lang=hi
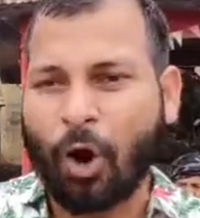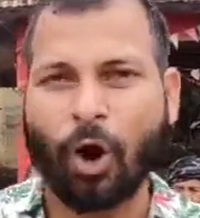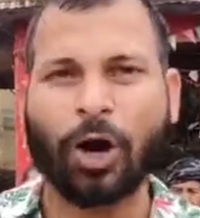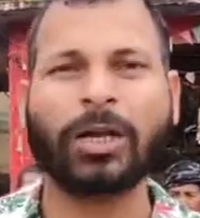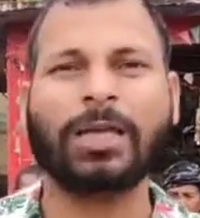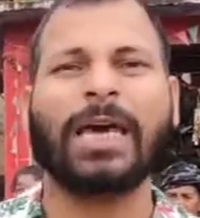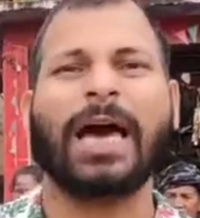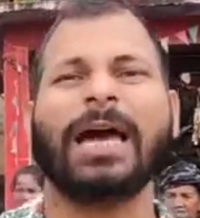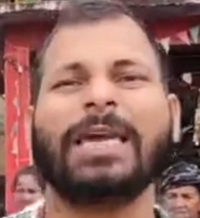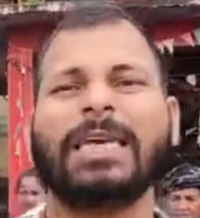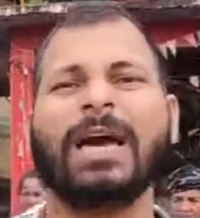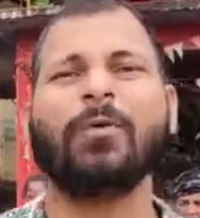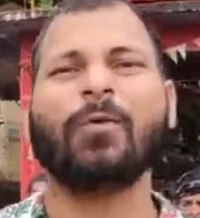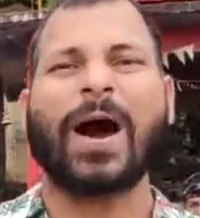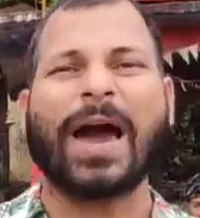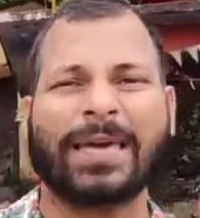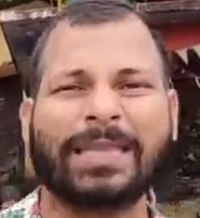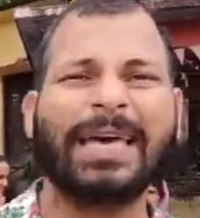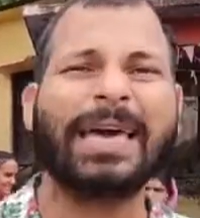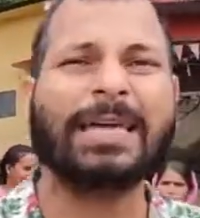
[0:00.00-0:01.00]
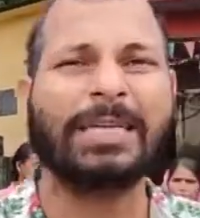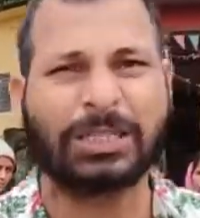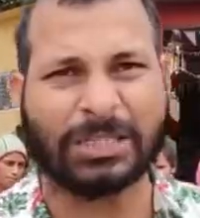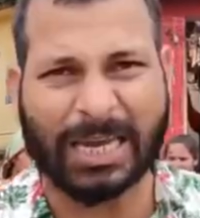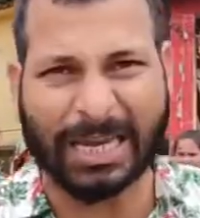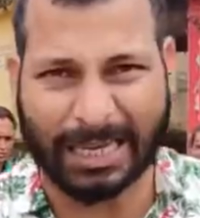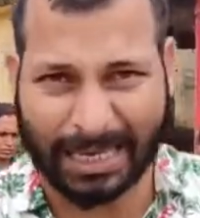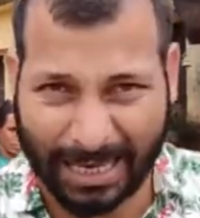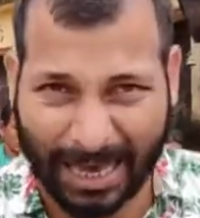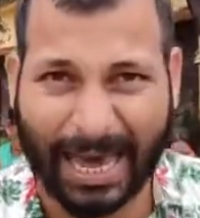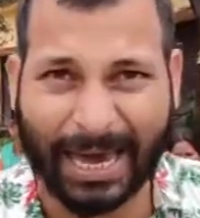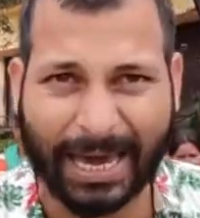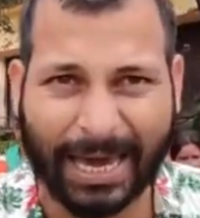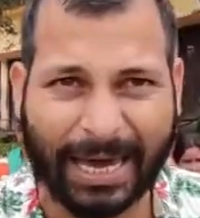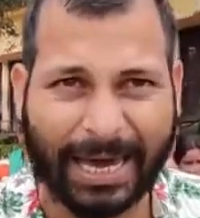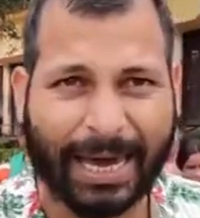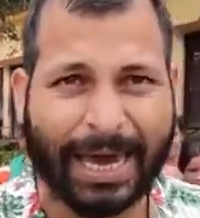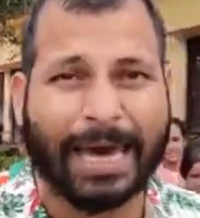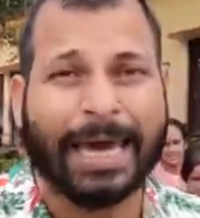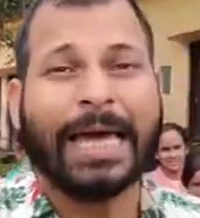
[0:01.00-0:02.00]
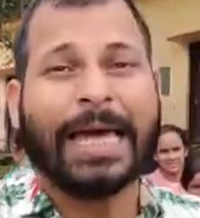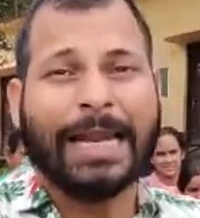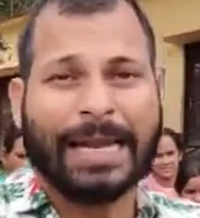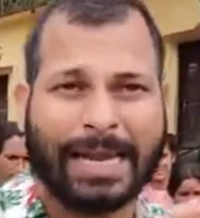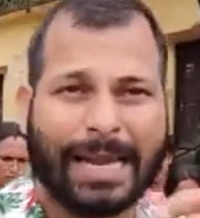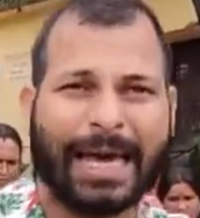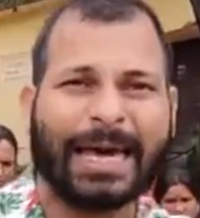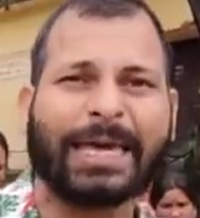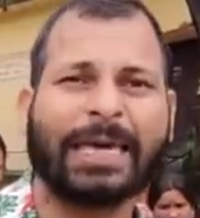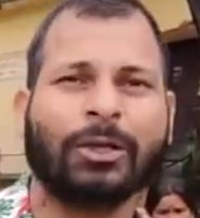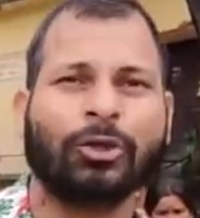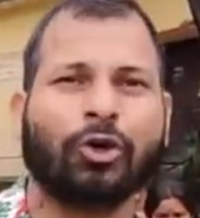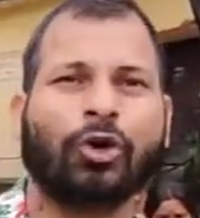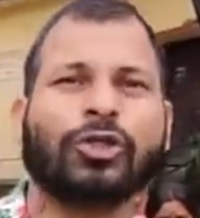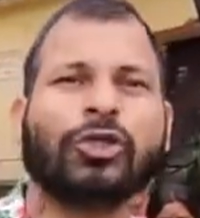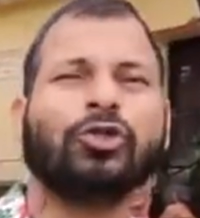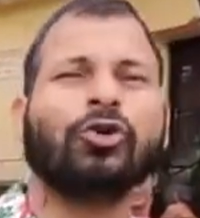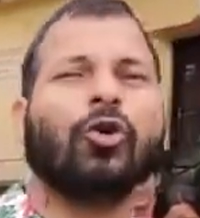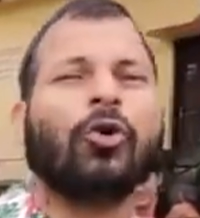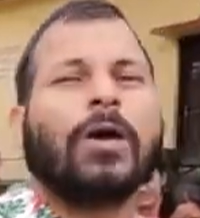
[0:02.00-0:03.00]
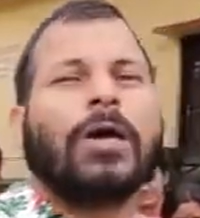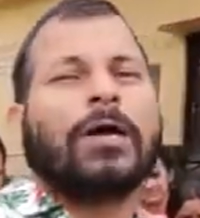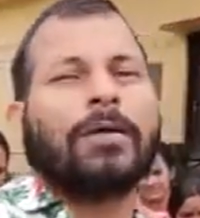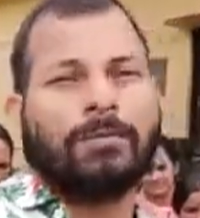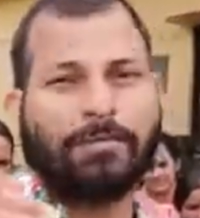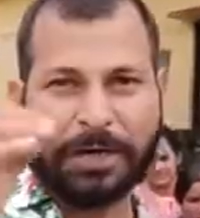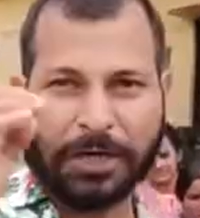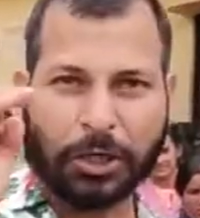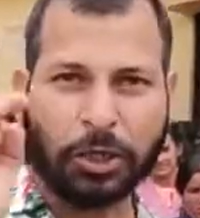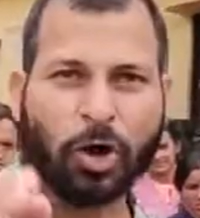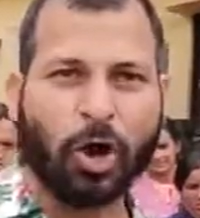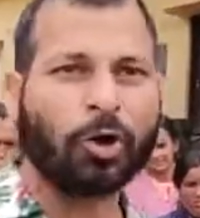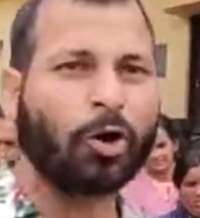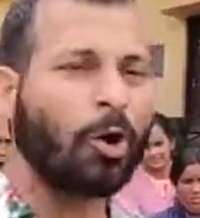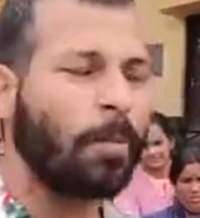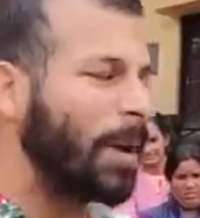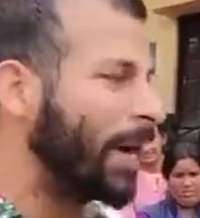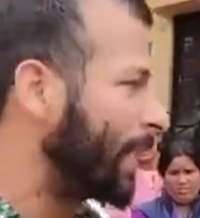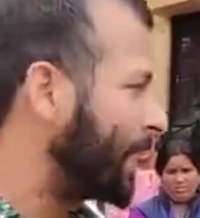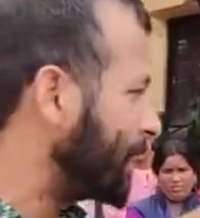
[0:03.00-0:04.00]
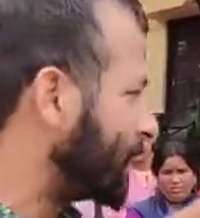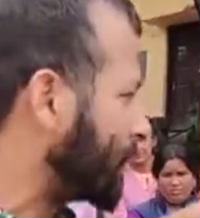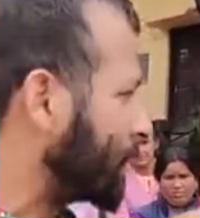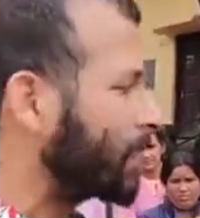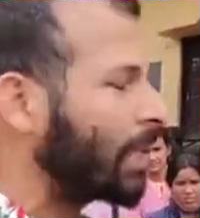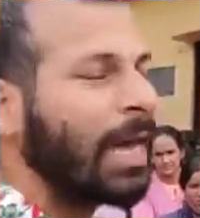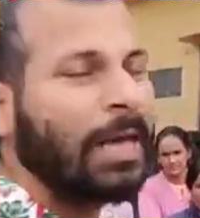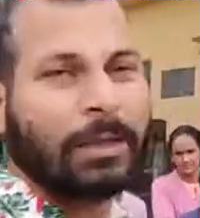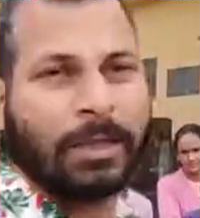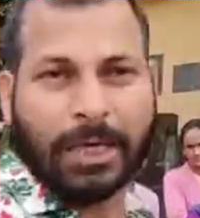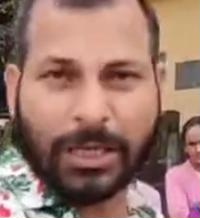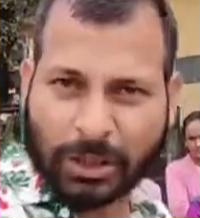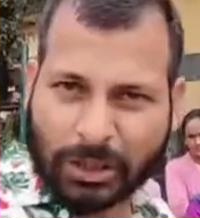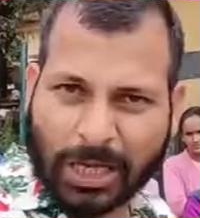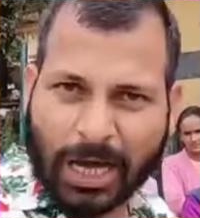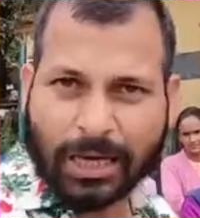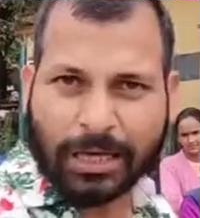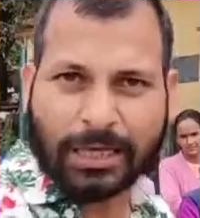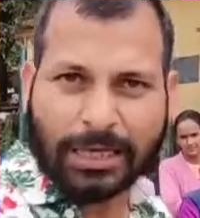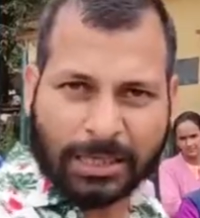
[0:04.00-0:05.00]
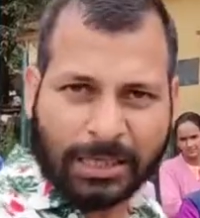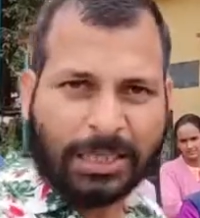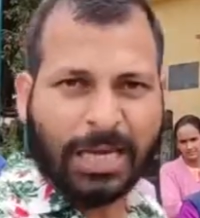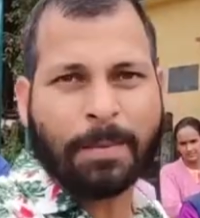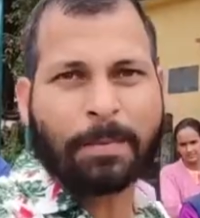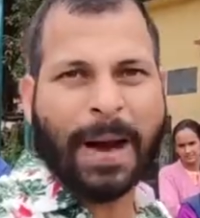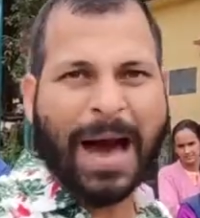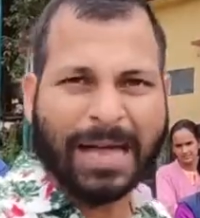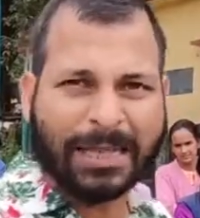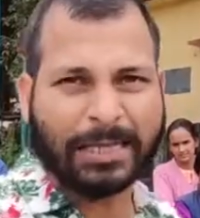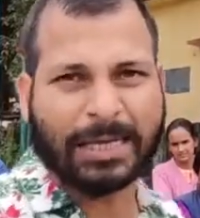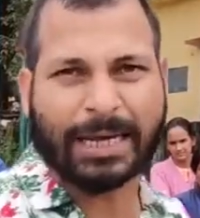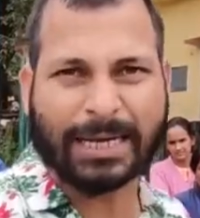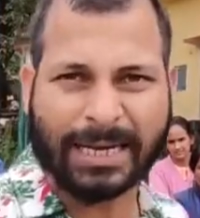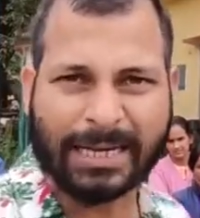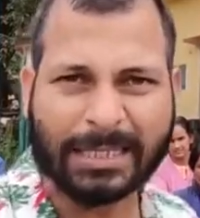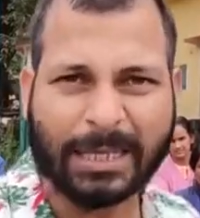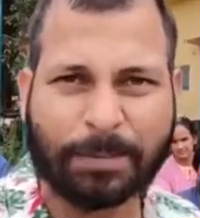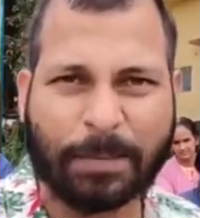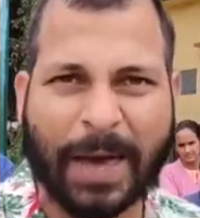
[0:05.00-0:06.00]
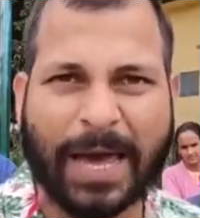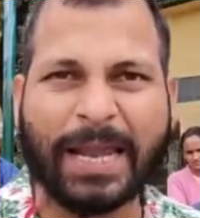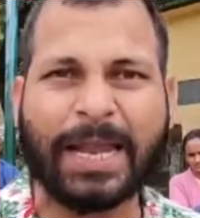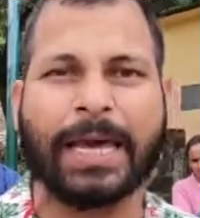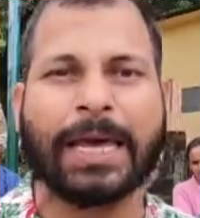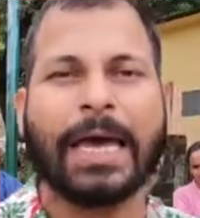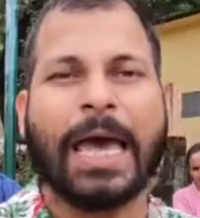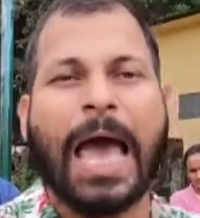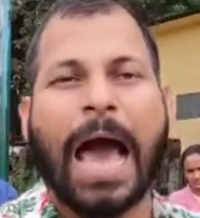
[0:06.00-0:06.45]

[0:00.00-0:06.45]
और क्या क्या वायदे इनसे किए गए हैं लेकिन दोस्तों वीडियो को मैं इनके इन तक इनसे बात करने से पहले